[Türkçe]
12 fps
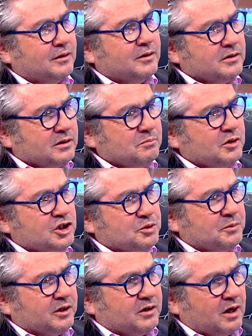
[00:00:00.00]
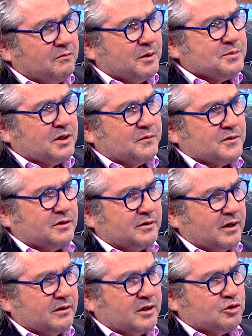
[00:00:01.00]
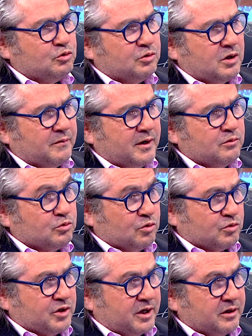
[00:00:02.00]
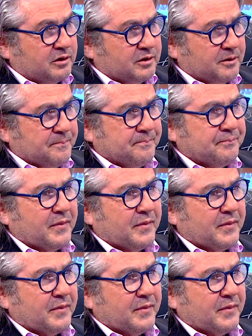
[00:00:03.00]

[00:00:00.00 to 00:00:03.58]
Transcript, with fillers: Girdim Birleşmiş Milletler web sayfasından kaç ülke var? 197.